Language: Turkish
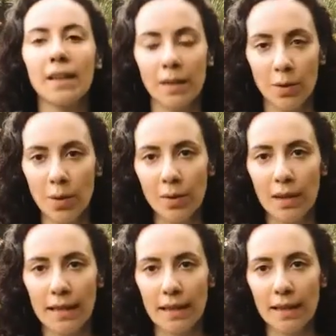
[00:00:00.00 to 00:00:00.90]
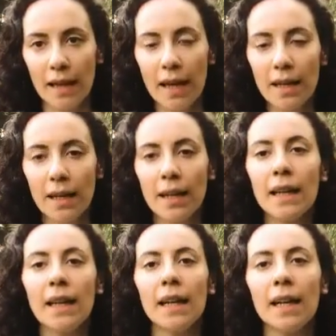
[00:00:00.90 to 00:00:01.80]
Ki sonrasında
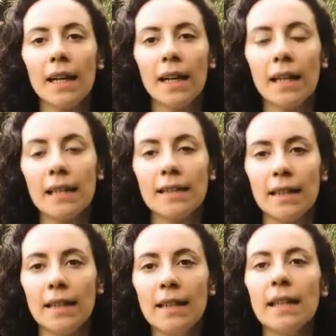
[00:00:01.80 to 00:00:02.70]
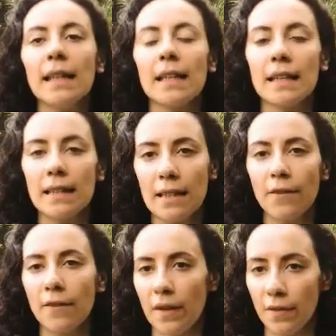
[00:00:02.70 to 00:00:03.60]
kişinin
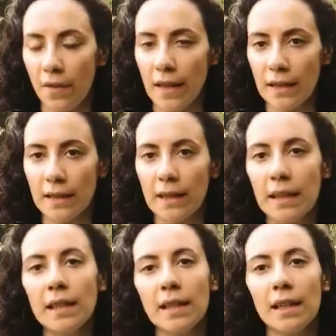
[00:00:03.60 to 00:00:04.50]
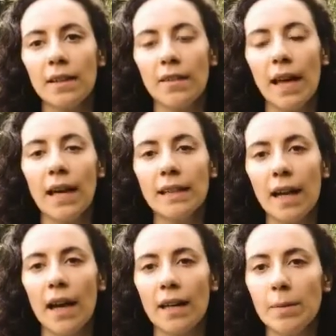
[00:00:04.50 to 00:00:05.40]
saf farkındalık veya
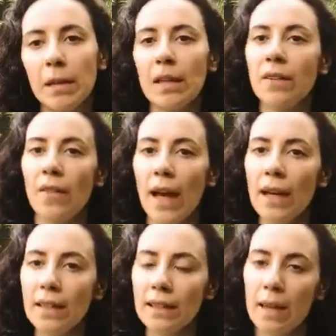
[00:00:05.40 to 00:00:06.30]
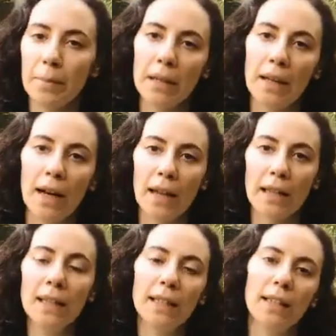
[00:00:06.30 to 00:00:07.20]
nihai birlik veya tamlık
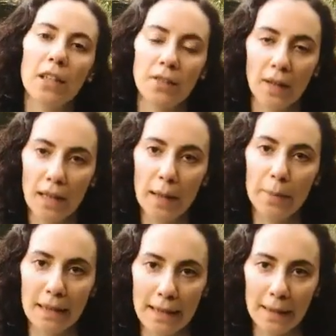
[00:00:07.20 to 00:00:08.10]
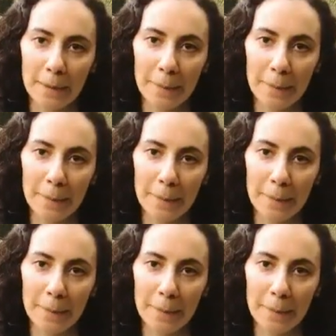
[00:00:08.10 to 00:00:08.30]
hali keşfedilebilsin.